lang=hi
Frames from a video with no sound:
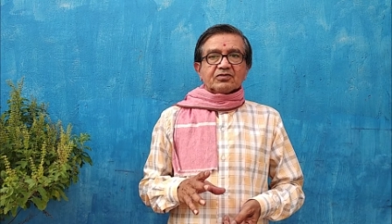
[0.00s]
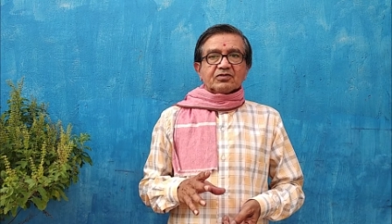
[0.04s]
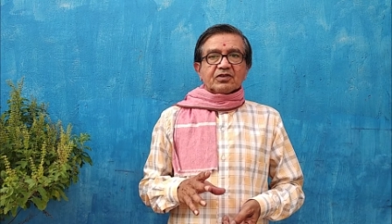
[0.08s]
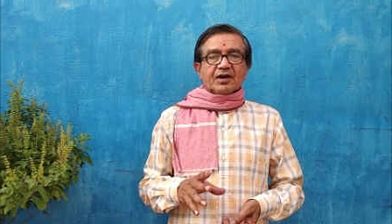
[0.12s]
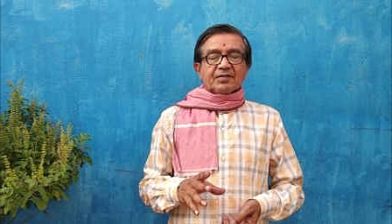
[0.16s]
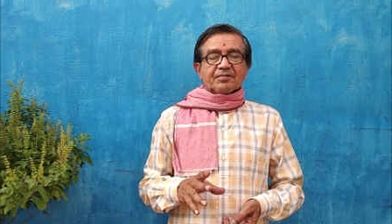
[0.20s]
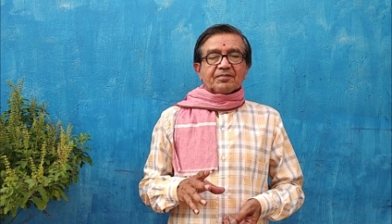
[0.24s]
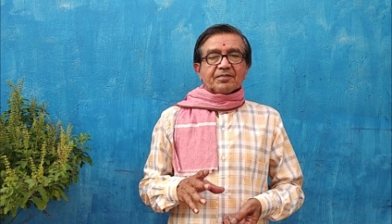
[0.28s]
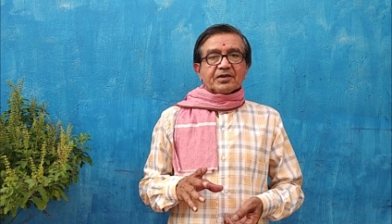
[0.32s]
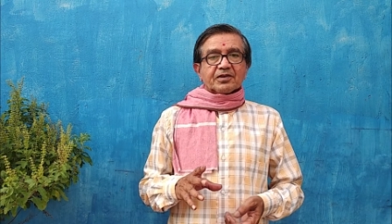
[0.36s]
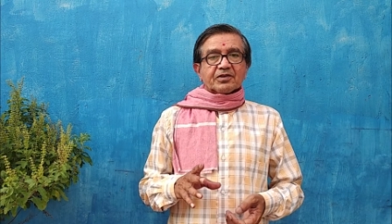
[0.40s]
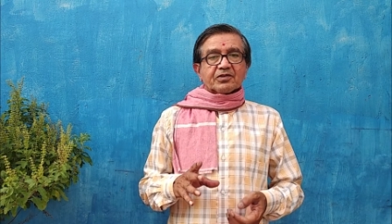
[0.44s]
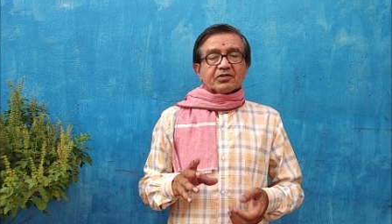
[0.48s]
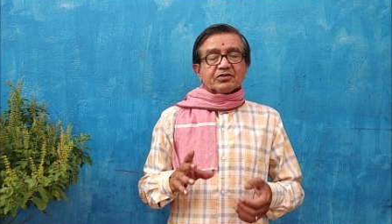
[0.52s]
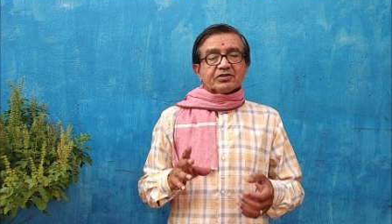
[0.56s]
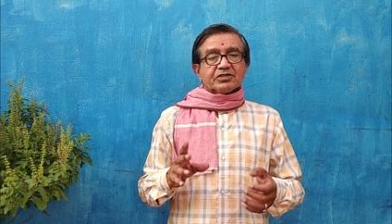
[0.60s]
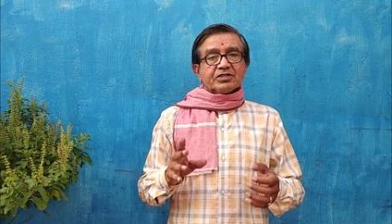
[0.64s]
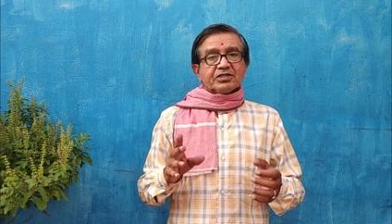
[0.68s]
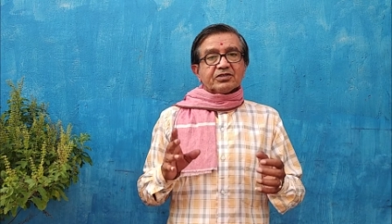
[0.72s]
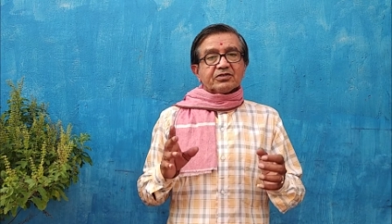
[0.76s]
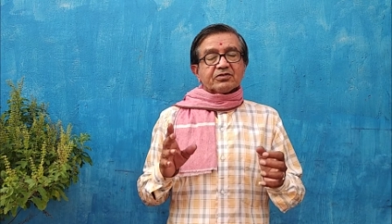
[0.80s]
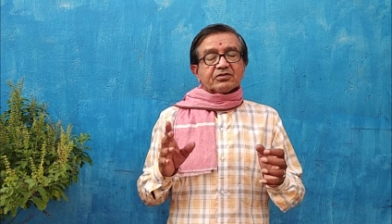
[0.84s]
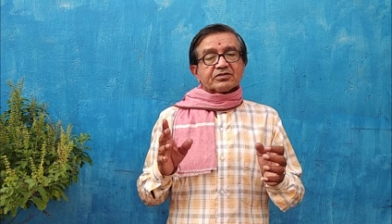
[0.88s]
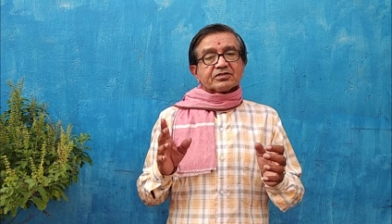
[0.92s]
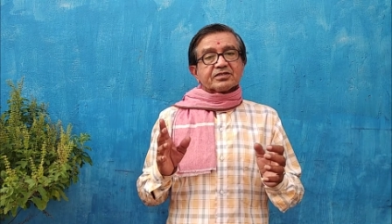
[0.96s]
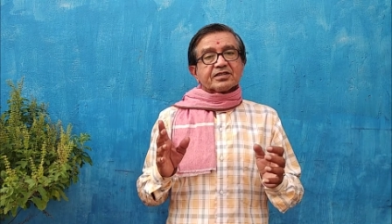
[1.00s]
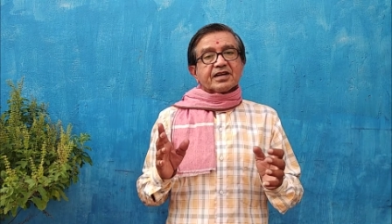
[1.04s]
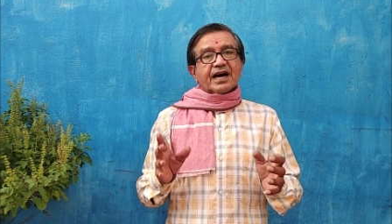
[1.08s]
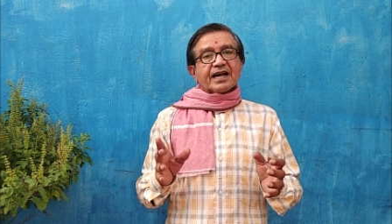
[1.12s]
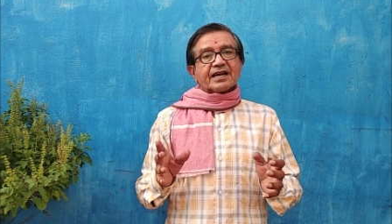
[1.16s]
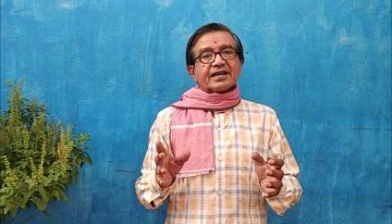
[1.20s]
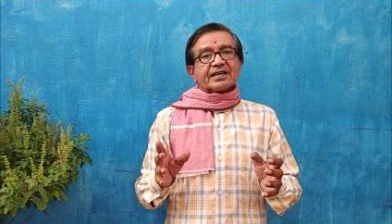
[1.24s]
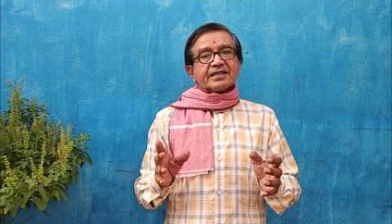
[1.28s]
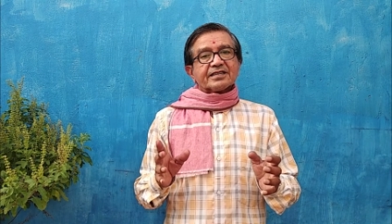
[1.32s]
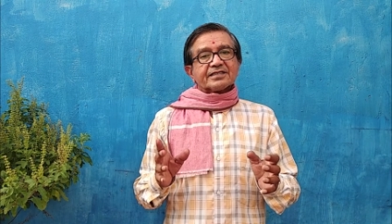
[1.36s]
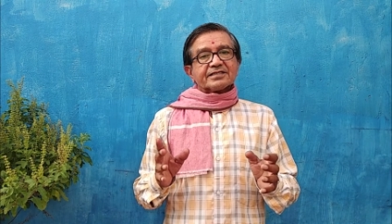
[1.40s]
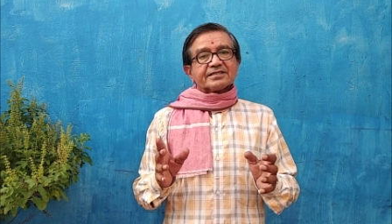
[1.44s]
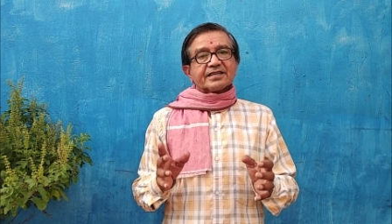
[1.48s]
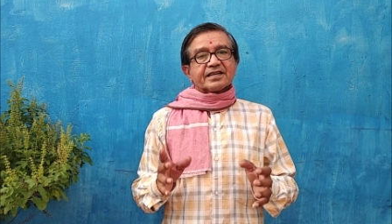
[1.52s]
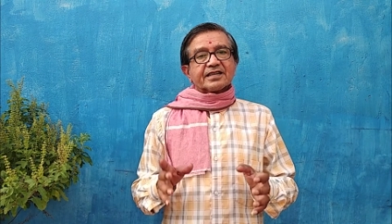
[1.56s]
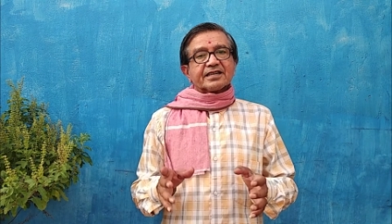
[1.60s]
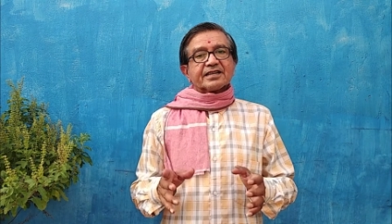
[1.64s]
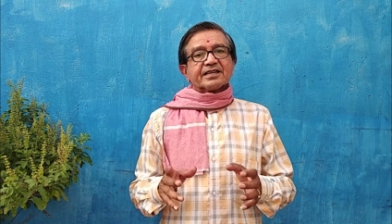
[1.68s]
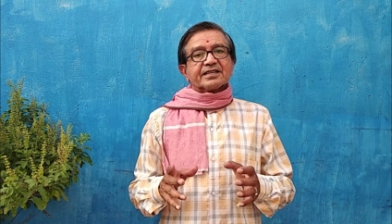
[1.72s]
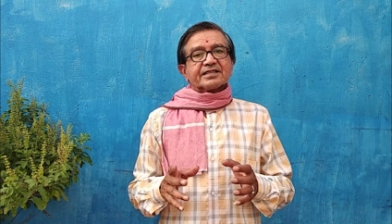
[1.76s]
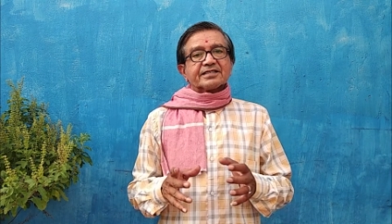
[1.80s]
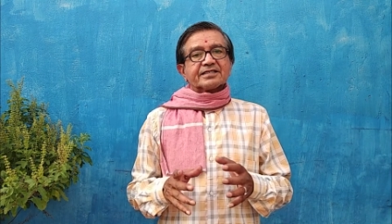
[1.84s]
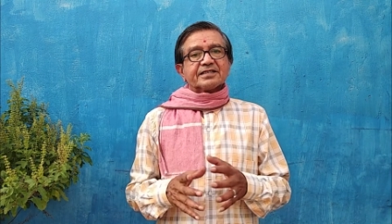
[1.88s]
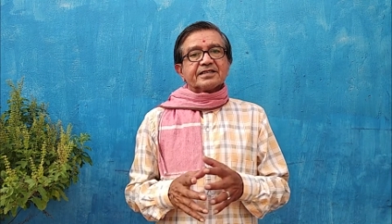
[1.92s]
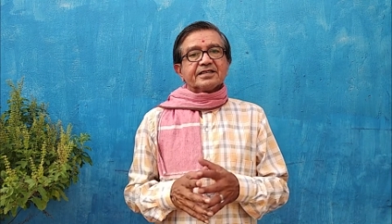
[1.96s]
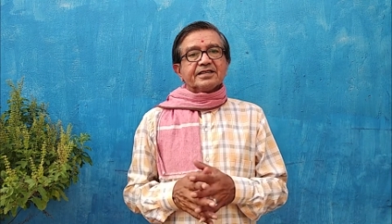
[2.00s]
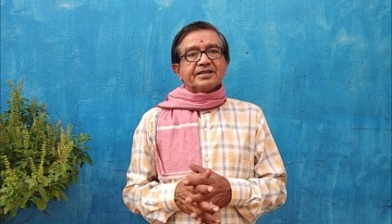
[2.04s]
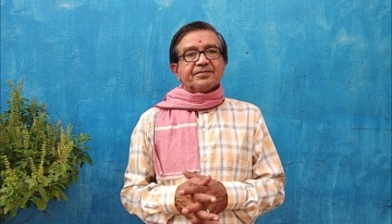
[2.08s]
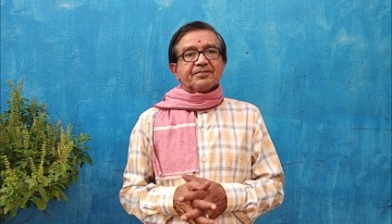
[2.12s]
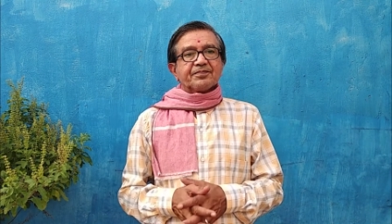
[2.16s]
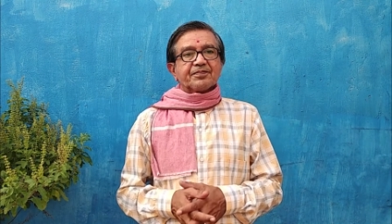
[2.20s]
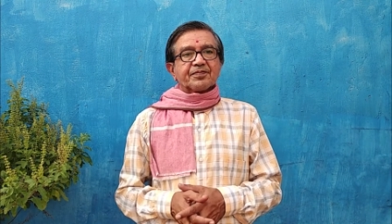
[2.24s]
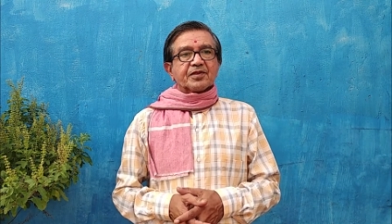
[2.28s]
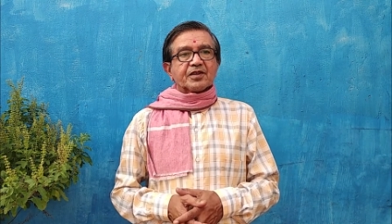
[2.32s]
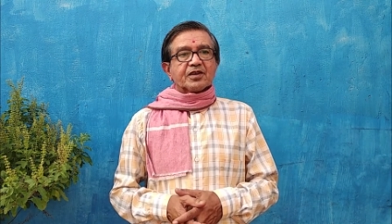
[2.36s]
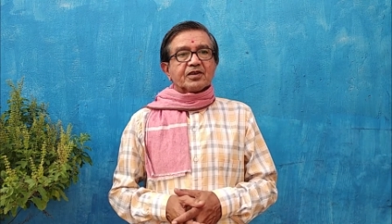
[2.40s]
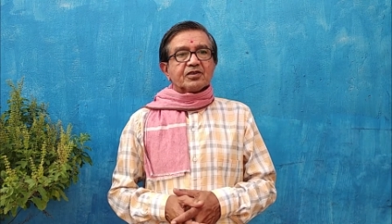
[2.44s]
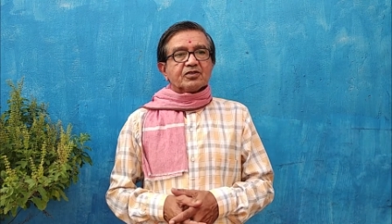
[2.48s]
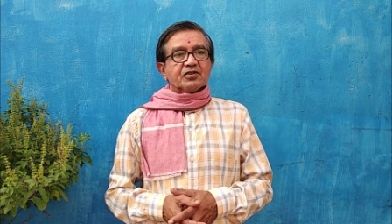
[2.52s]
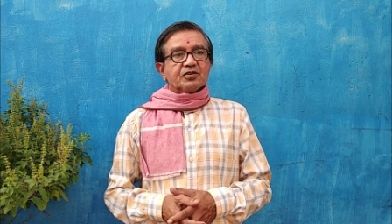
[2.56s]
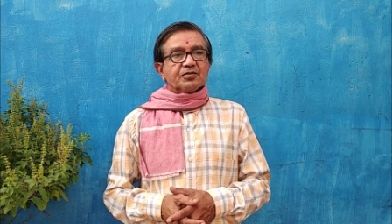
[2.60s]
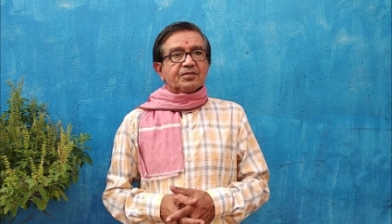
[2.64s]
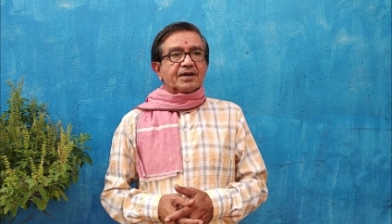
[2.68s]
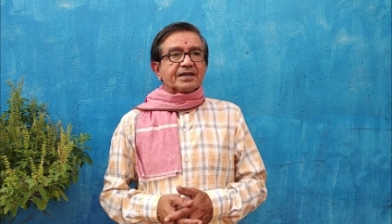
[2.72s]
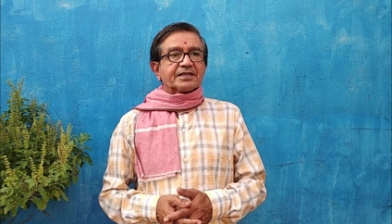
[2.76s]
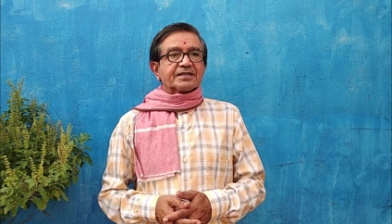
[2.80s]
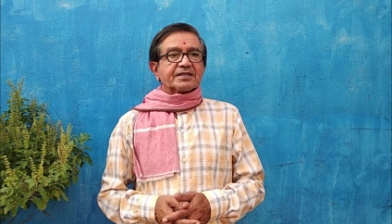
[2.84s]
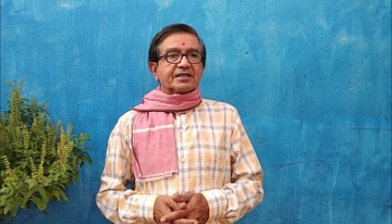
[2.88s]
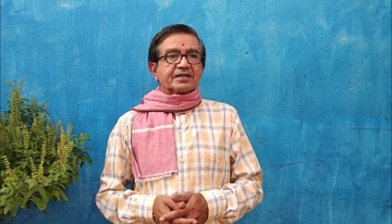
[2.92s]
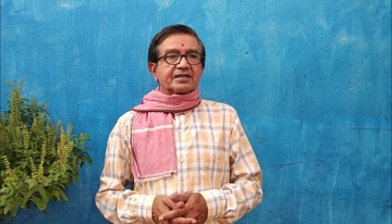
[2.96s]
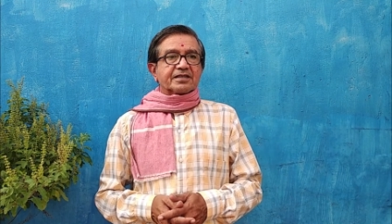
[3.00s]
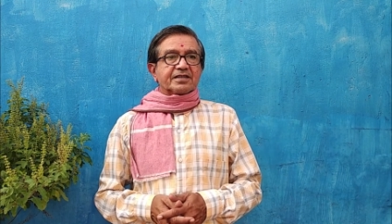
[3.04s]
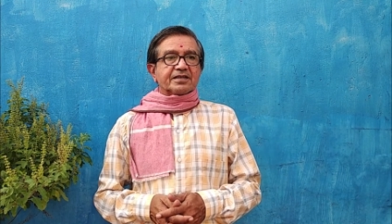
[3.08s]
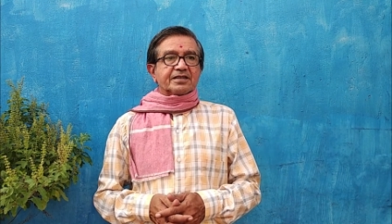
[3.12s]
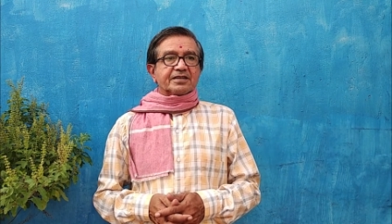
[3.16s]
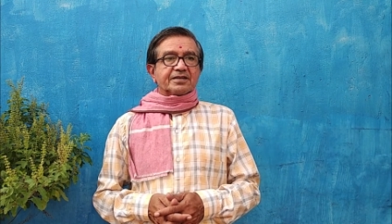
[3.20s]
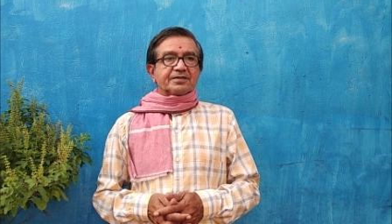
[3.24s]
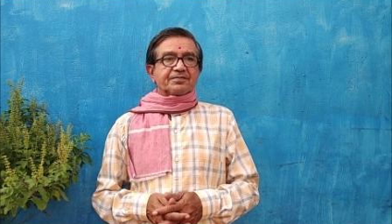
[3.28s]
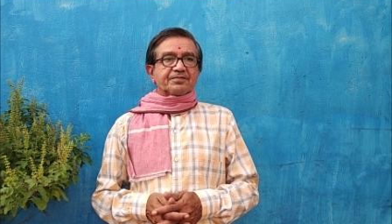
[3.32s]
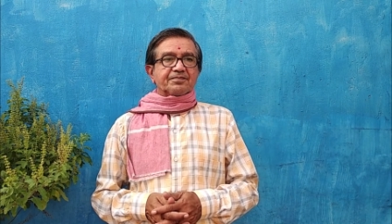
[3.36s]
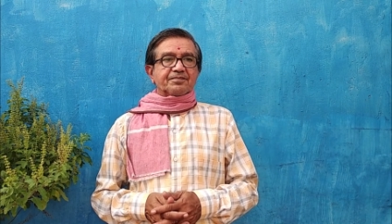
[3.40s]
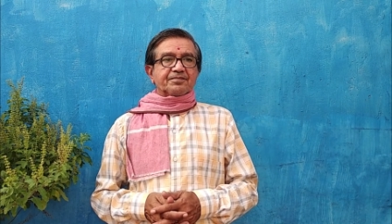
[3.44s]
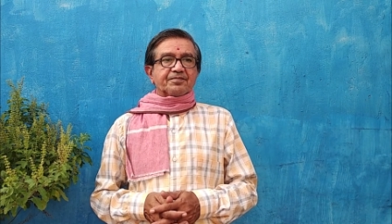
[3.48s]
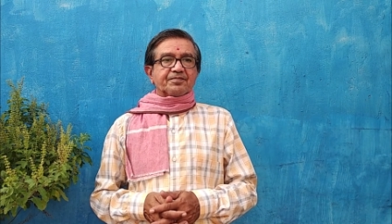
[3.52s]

तो आप रोजी रोजगार के संकट से उबर सकते हैं